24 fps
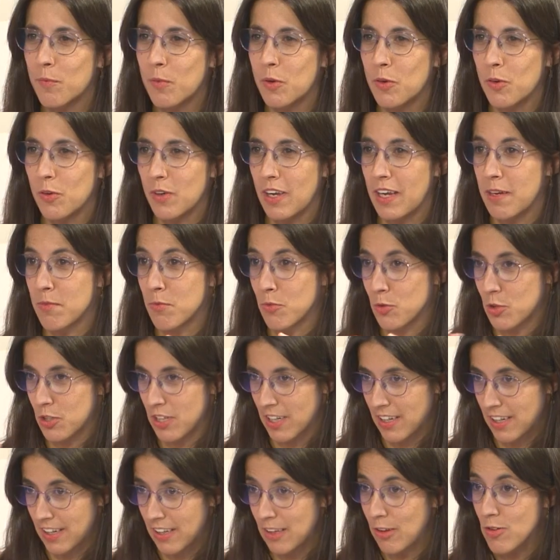bueno que hay
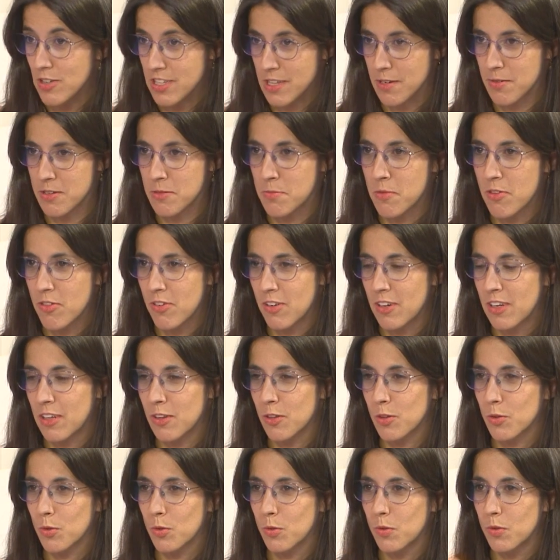mucha gente, lo estabas
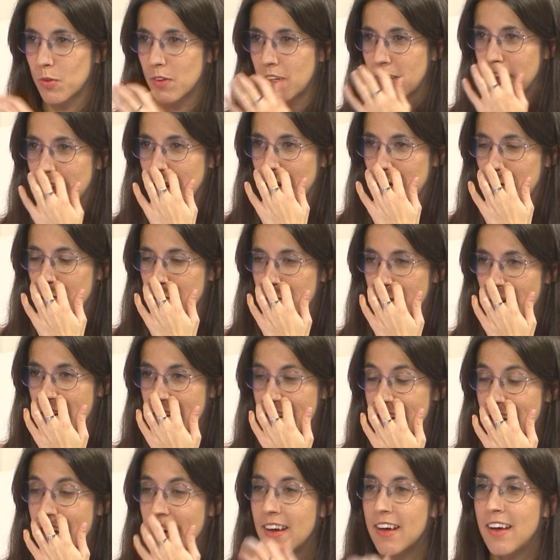mencionando tú, em,
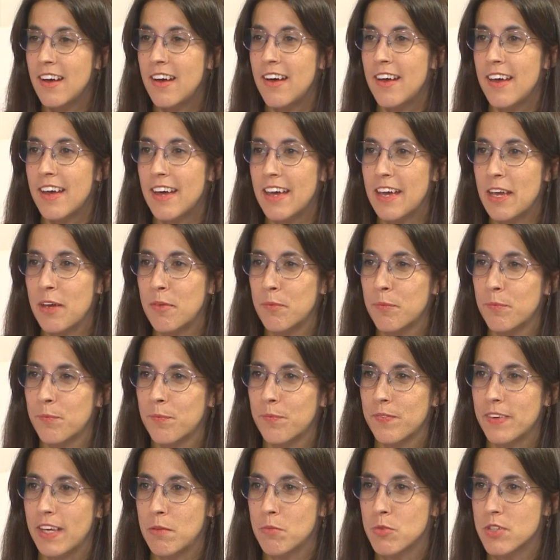María,
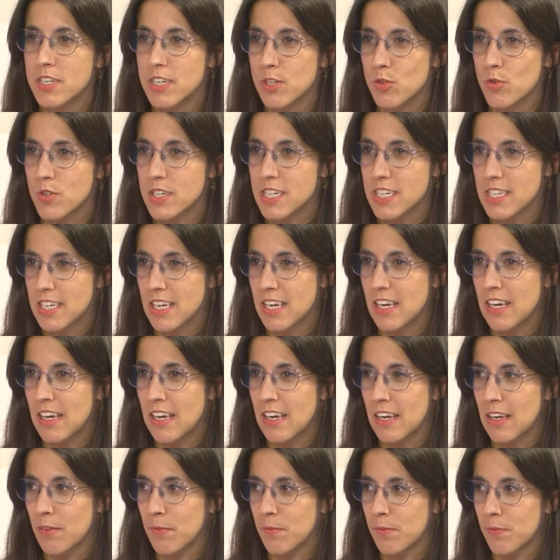que hay muchas cosas
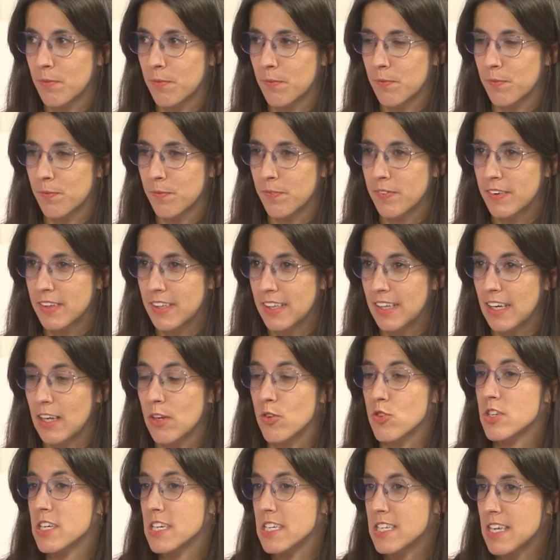que, que
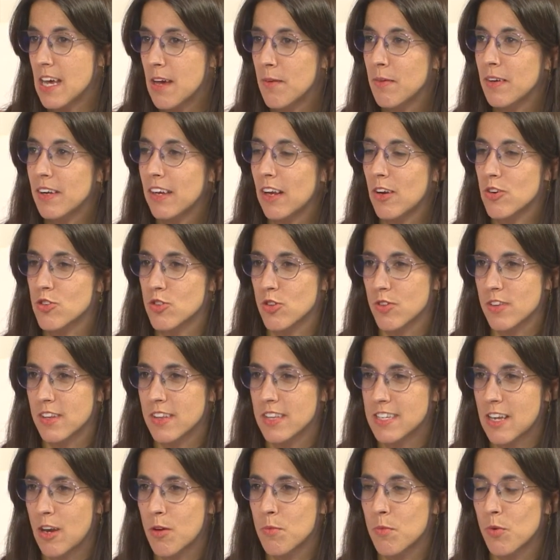no se saben, que los
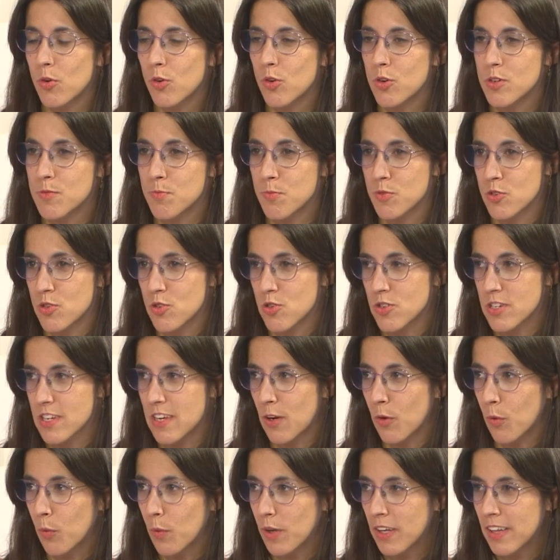docentes a lo mejor pues, no se
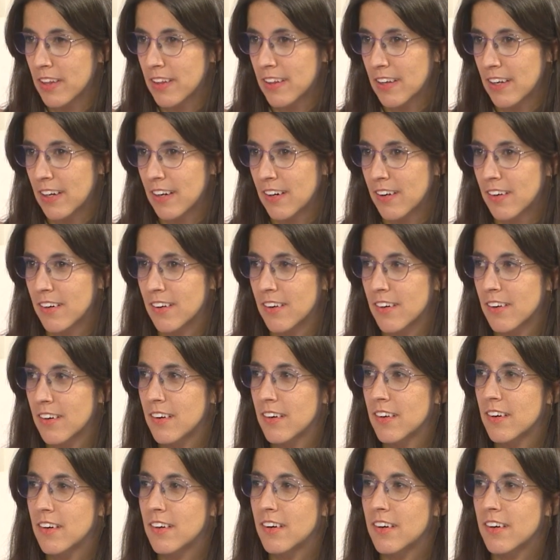dan cuenta?
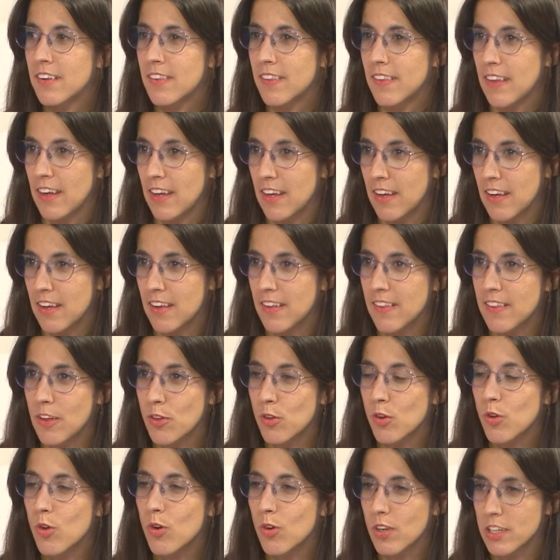de,
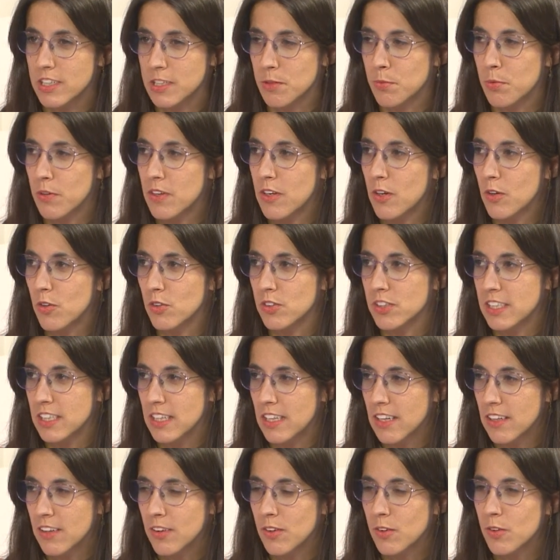todo lo que se puede ir
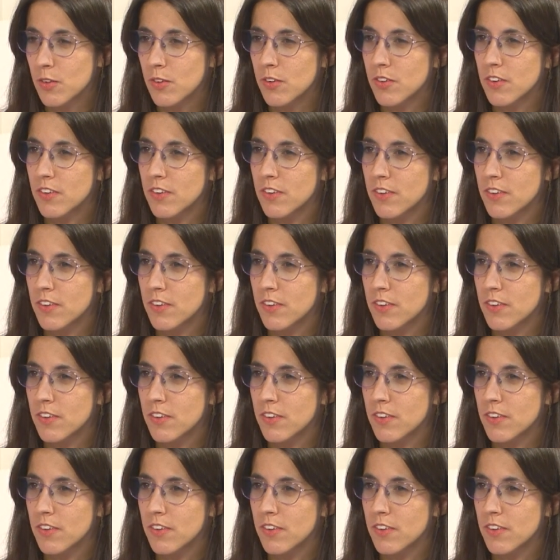consiguiendo.